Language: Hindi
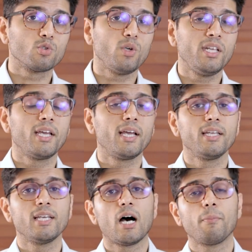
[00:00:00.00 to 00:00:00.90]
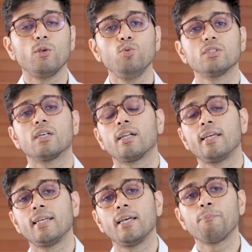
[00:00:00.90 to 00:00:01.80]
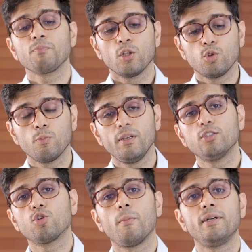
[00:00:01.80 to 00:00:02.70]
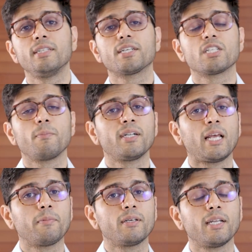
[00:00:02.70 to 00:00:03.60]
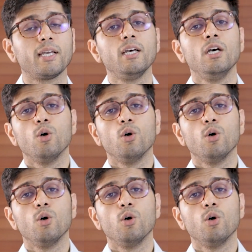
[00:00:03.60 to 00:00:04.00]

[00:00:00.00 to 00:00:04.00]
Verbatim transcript: सुनी हैं या आप यूज़ कर रहे हैं तो प्लीज़ कमेंट सेक्शन में टाइप करें